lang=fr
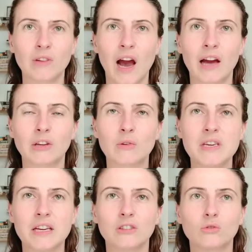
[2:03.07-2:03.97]
à
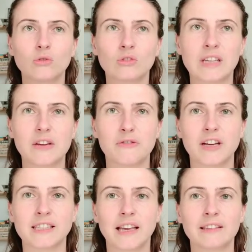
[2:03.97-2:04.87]
accueillir toutes les
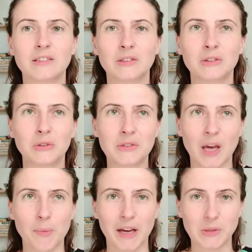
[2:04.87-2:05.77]
facettes de
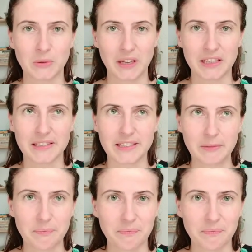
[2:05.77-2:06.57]
sa personnalité